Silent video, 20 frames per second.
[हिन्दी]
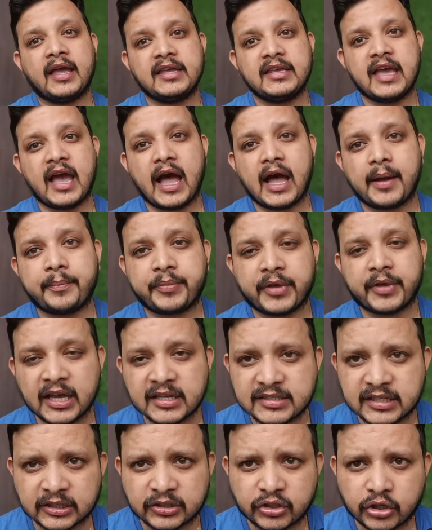या आप कह
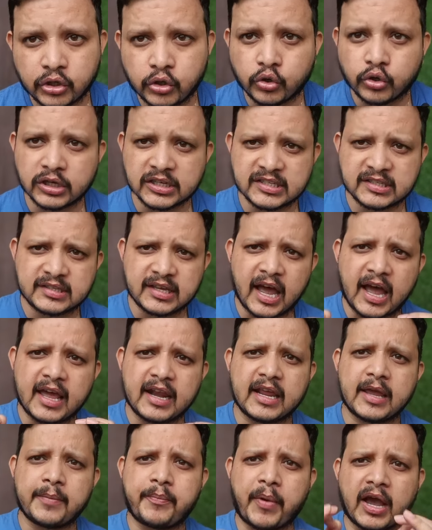सकते हो कि
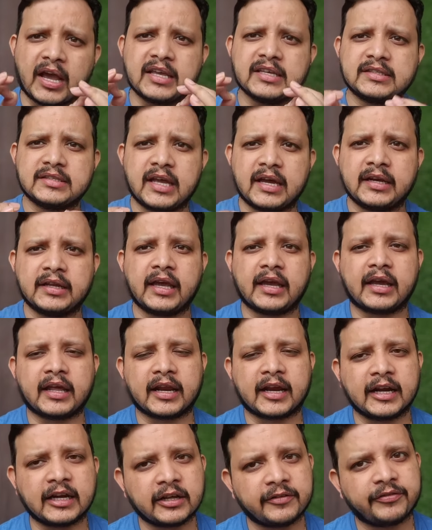सारे पाकिस्तान के
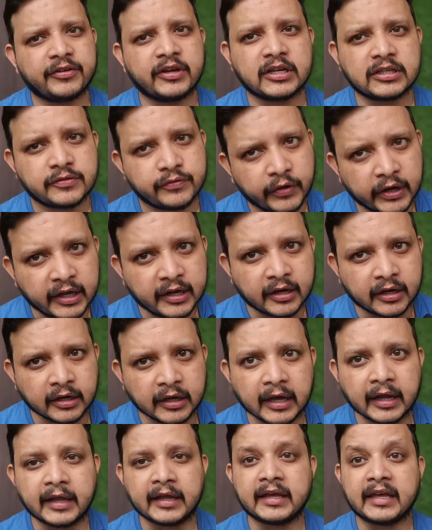क्रिकेट अफेयर्स वही रन
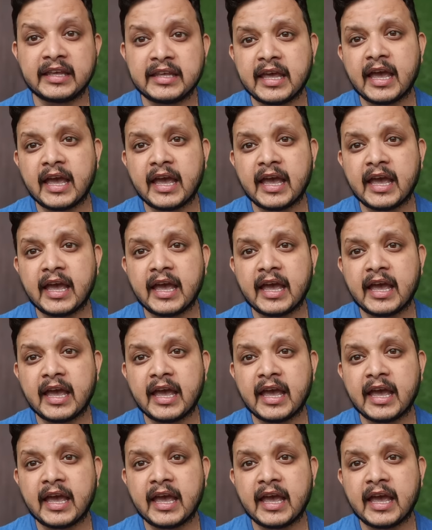करेंगे